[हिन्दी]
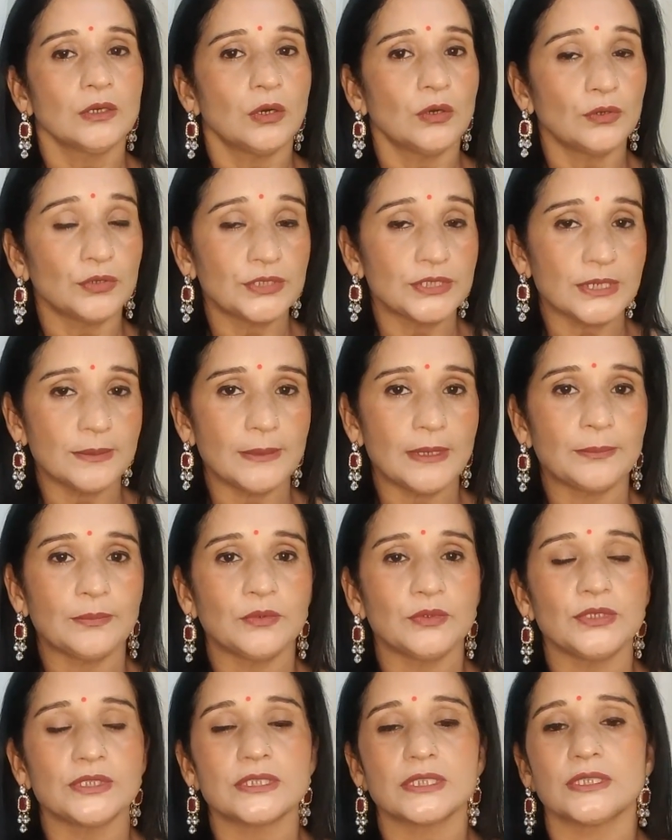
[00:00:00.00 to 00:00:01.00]
और जब
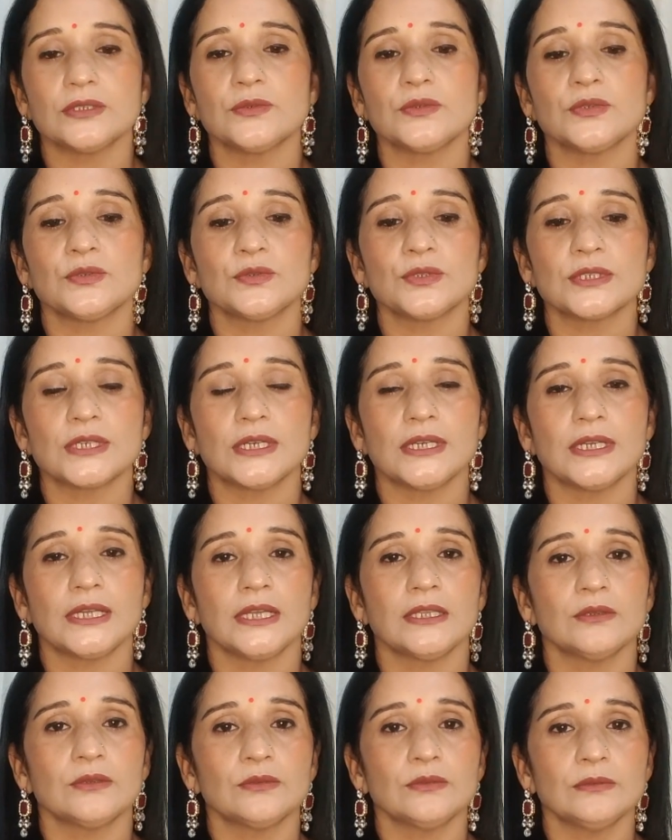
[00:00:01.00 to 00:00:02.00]
आपको इसका यूज़ करना
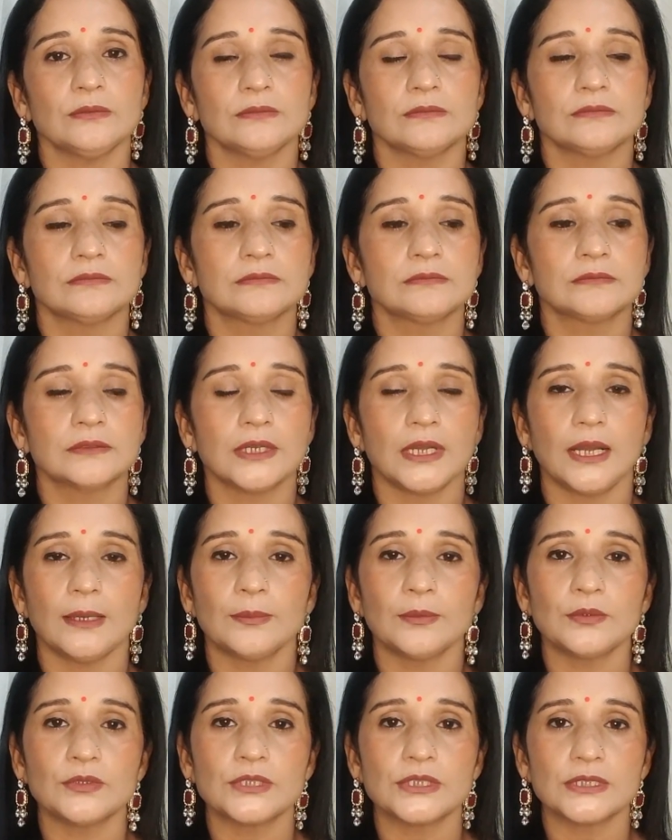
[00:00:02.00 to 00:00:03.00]
है तो
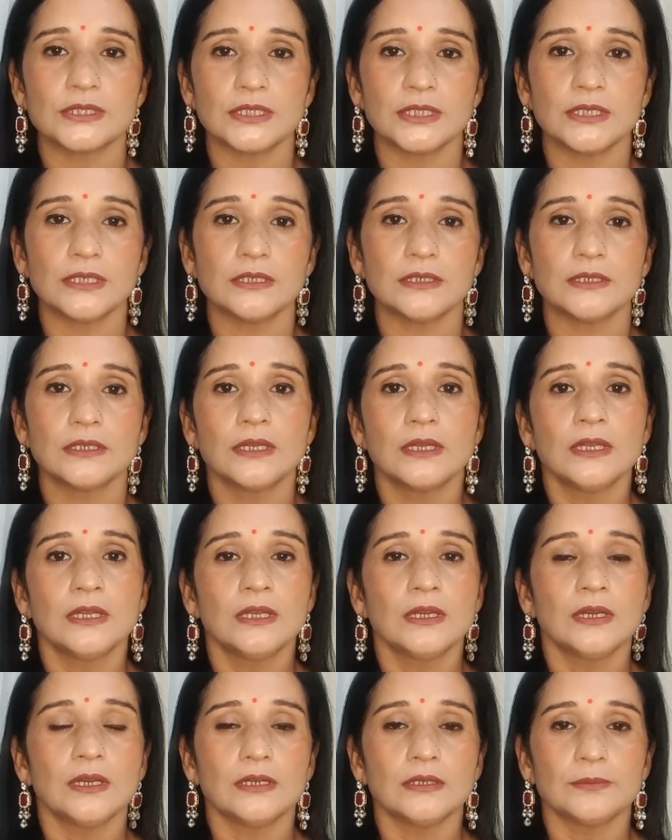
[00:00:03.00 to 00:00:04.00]
आपको जितना
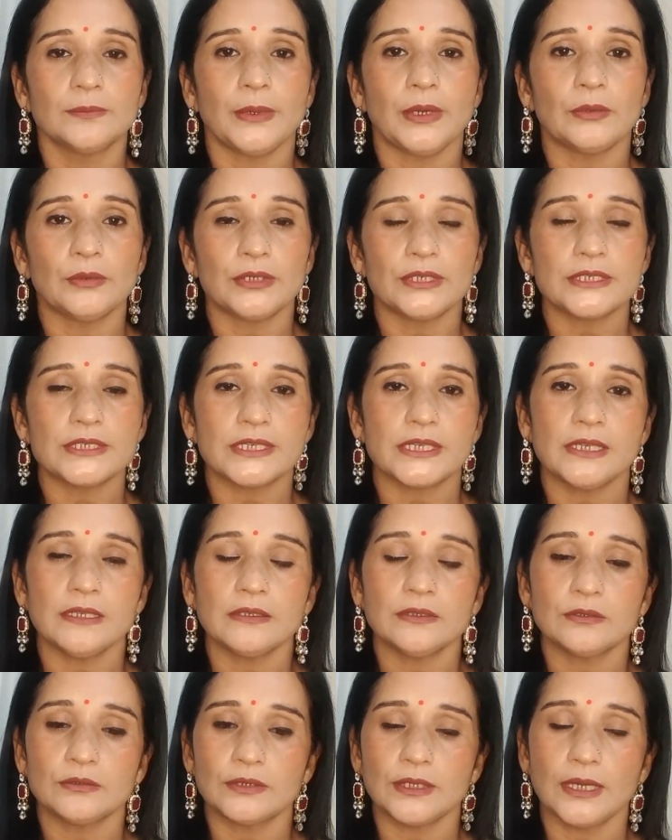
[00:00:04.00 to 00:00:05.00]
पाउडर
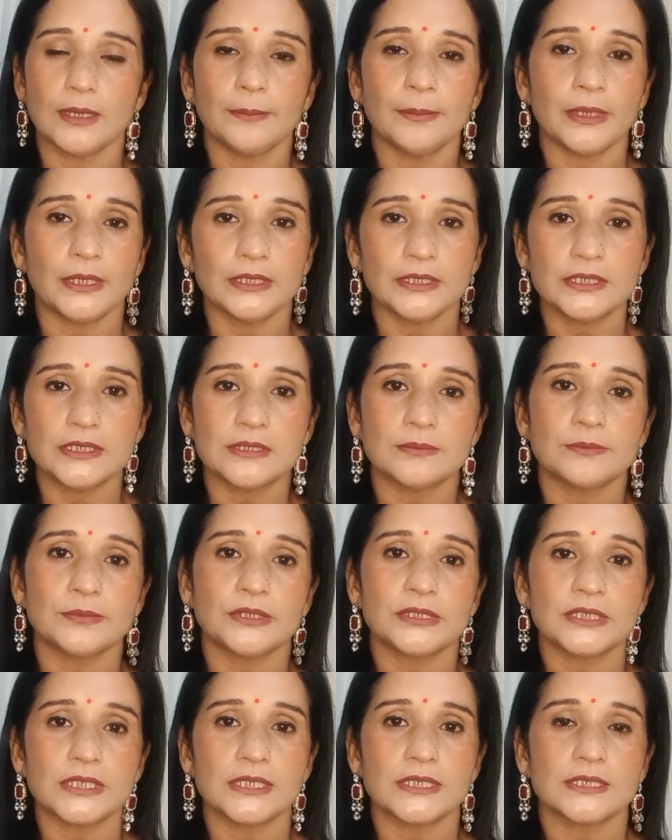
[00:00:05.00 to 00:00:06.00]
चाहिए आप आधी
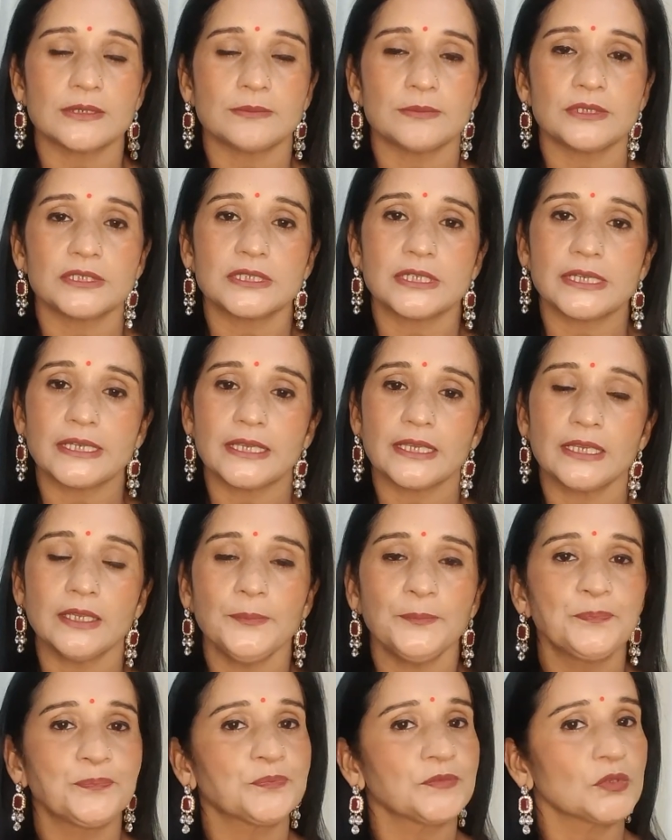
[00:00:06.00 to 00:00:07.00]
चम्मच एक चम्मच लेके
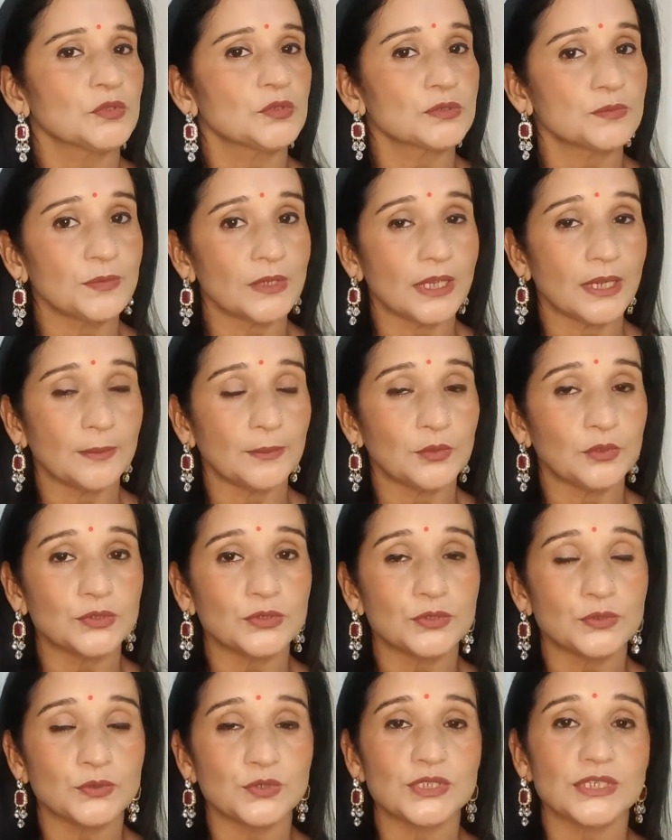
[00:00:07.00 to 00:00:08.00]
इसमें आपको
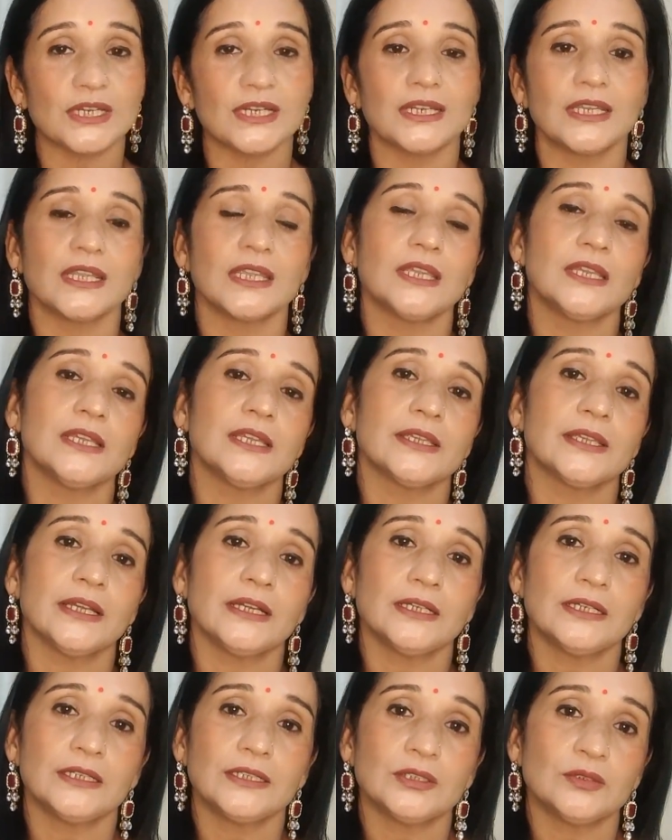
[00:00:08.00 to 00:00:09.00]
यूज़ करने के लिए क्या
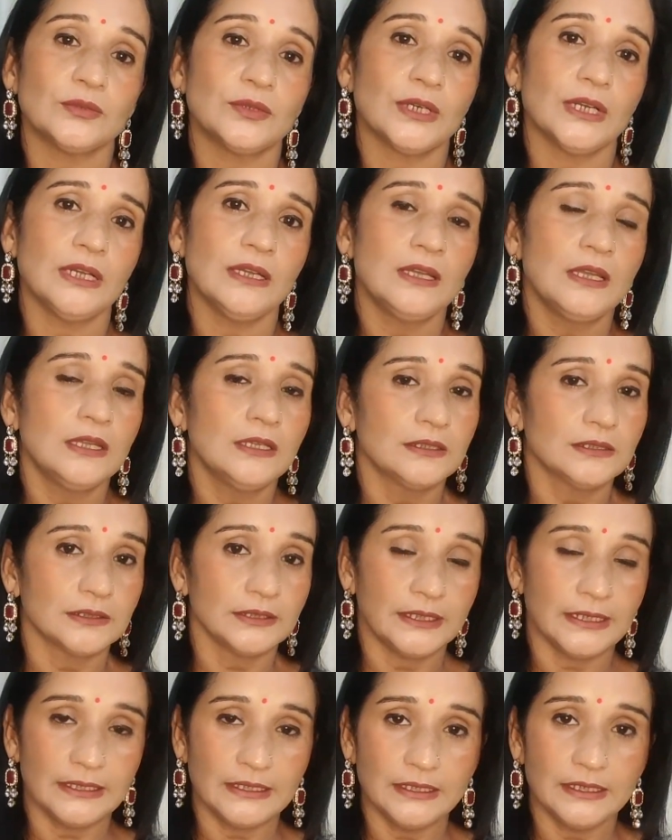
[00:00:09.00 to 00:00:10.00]
करना होगा
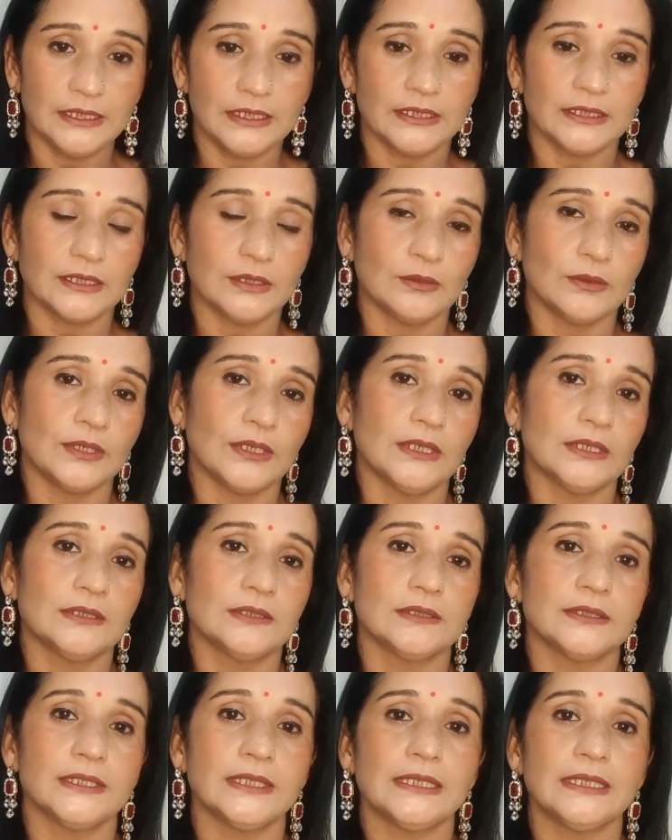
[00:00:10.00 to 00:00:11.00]
दही लेना होगा
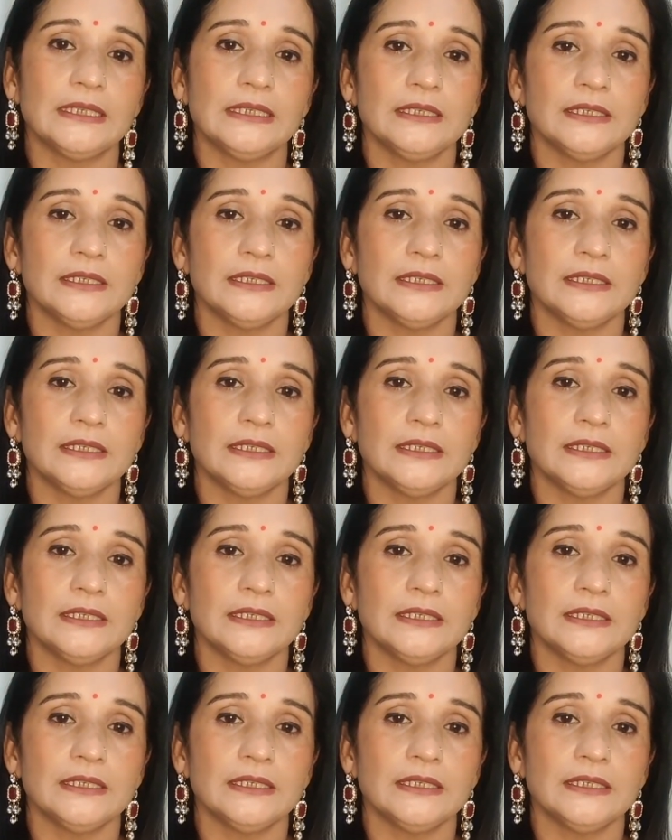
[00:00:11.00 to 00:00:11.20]
दही